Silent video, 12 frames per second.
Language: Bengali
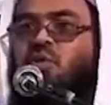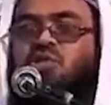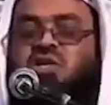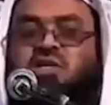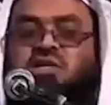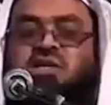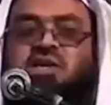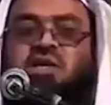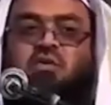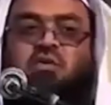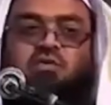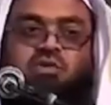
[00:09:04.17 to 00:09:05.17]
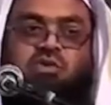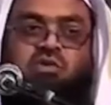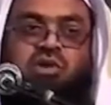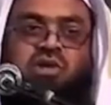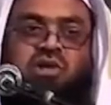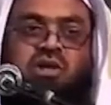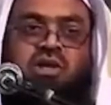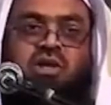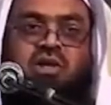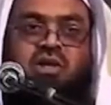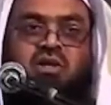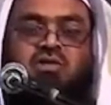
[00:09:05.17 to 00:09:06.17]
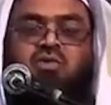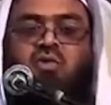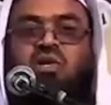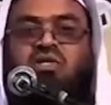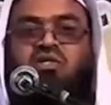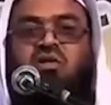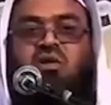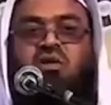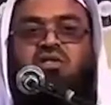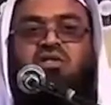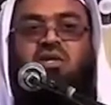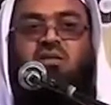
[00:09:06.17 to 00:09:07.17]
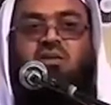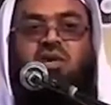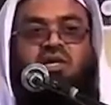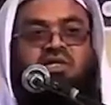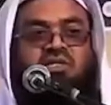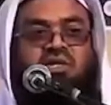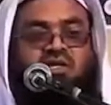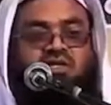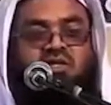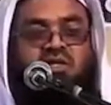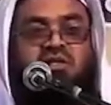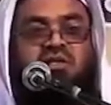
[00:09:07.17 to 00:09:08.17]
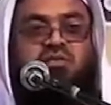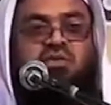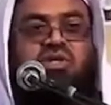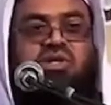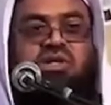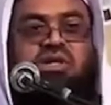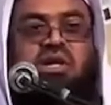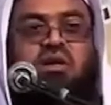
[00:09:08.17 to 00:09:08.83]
প্রচারটা খুব জরুরি রসুল্লাহ সাল্লাহ সাল্লামের হাদিসে আসছে যে বিয়ের